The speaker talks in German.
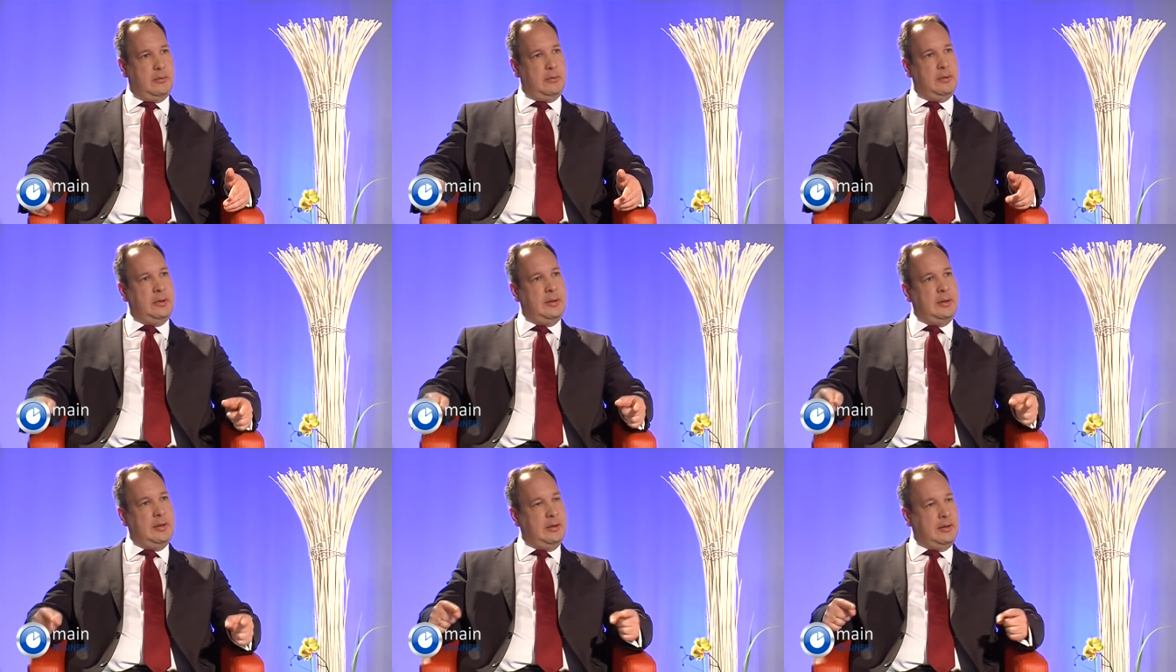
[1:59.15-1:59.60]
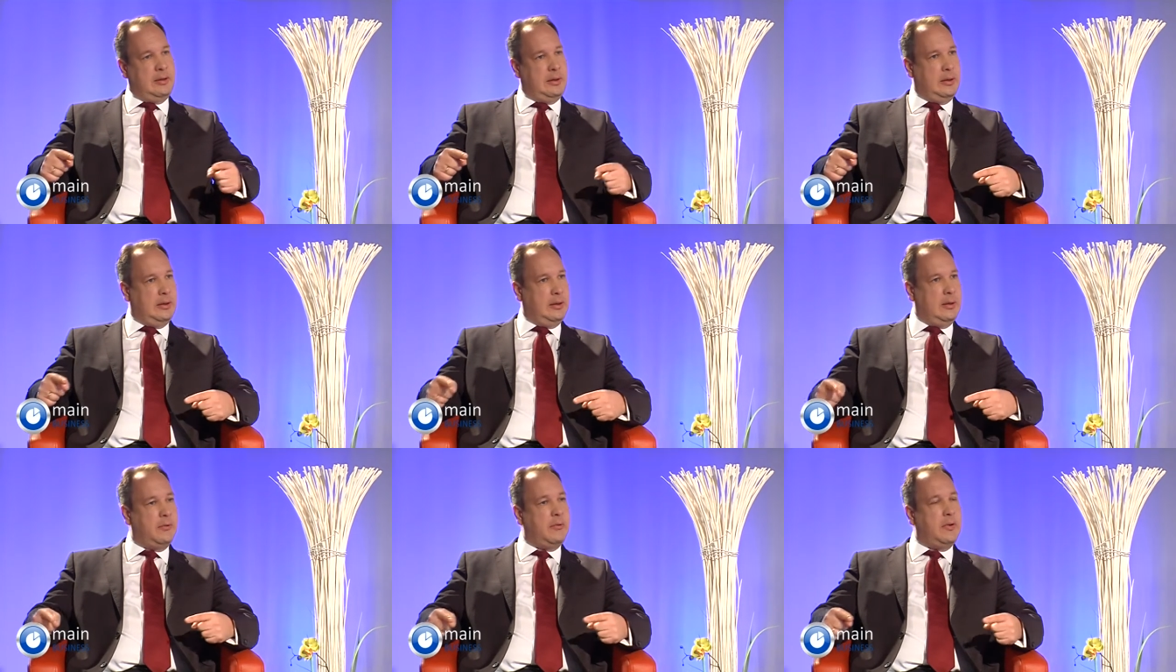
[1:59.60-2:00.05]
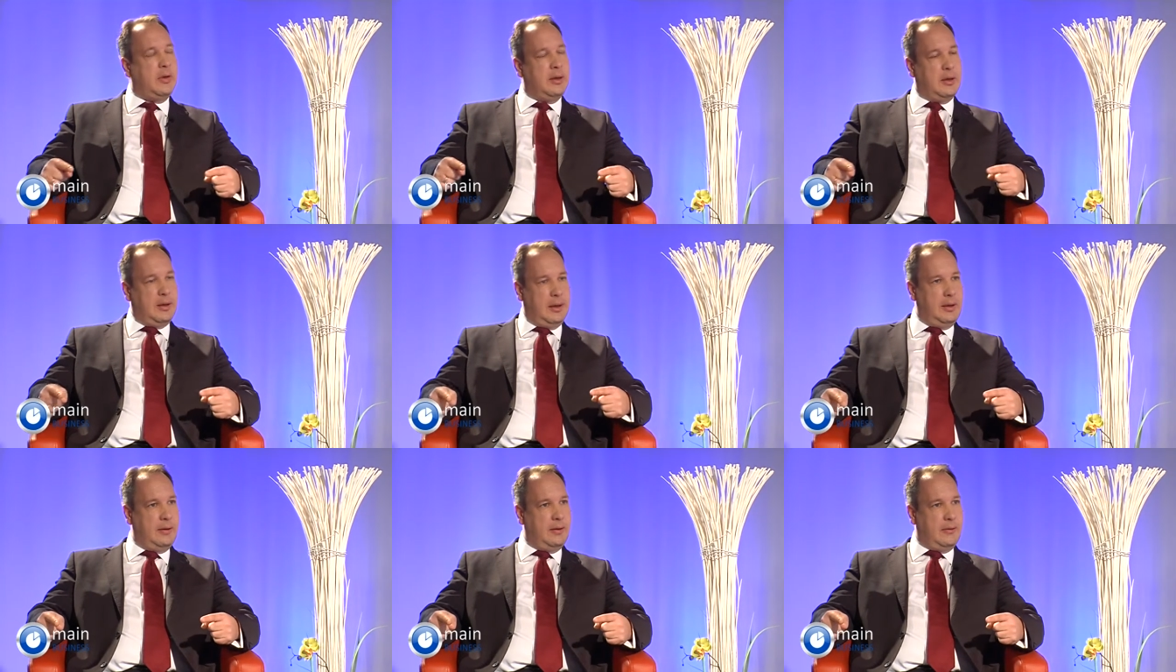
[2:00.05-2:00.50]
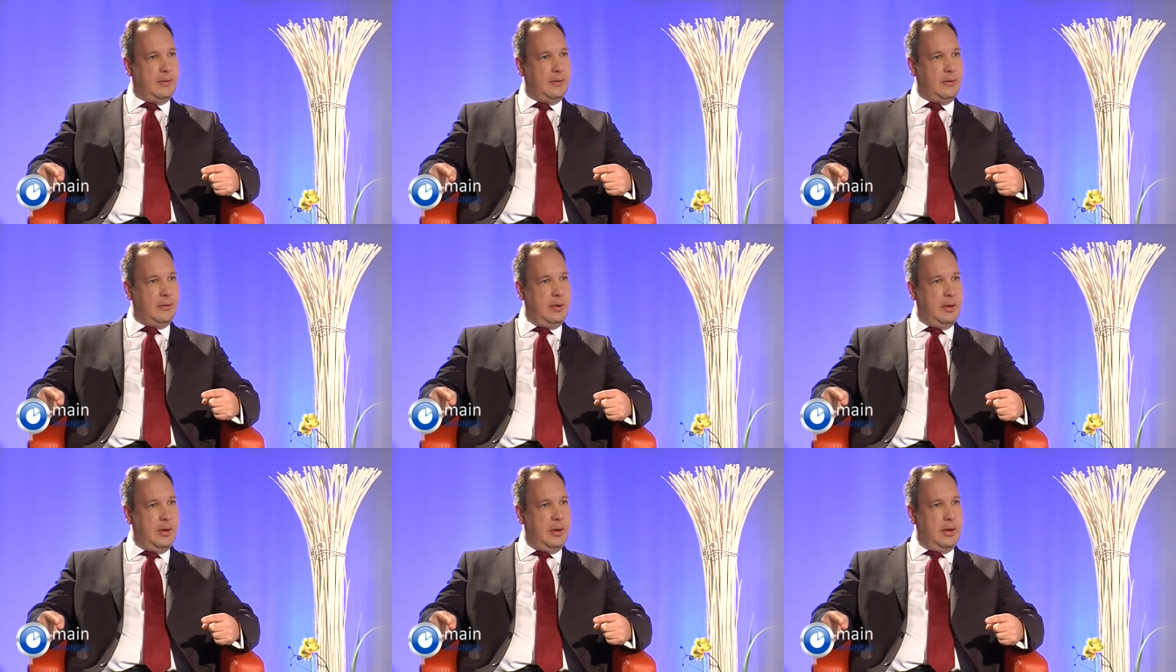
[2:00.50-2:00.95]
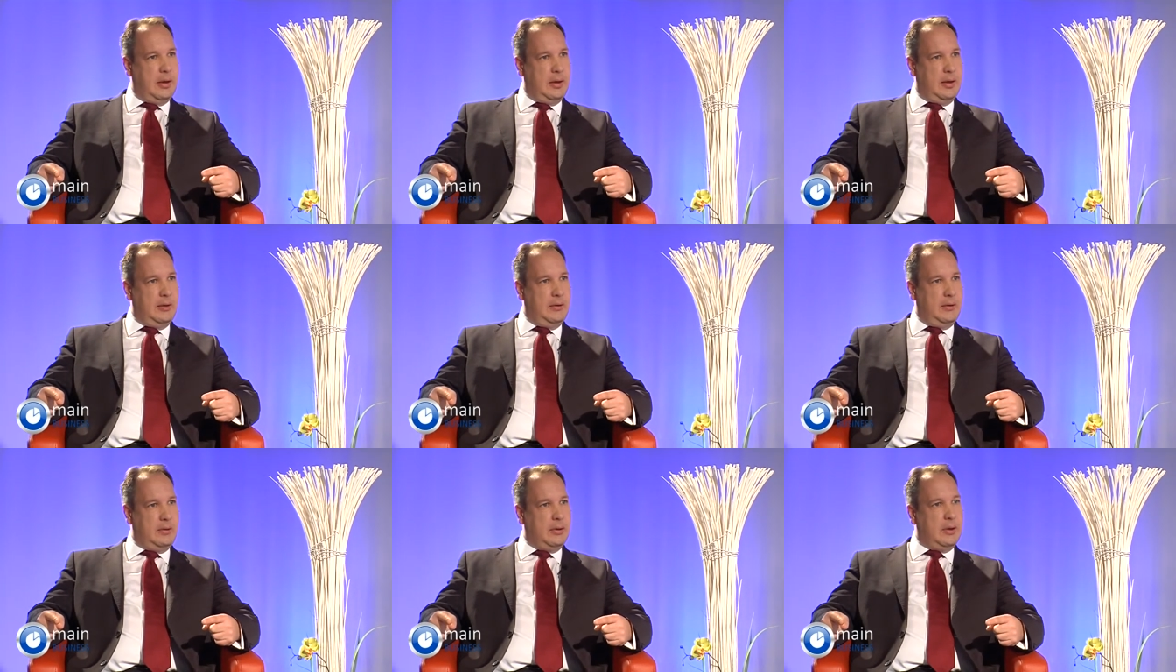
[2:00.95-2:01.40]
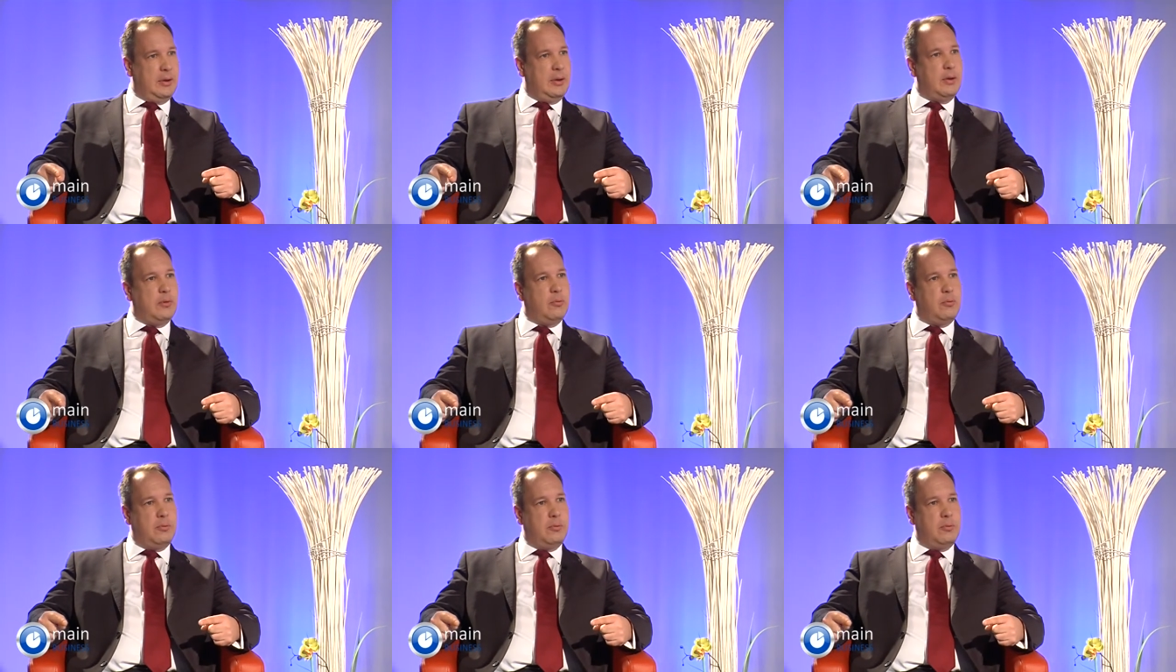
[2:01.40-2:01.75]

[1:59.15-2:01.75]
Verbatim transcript: Und die, Differenz ist dann der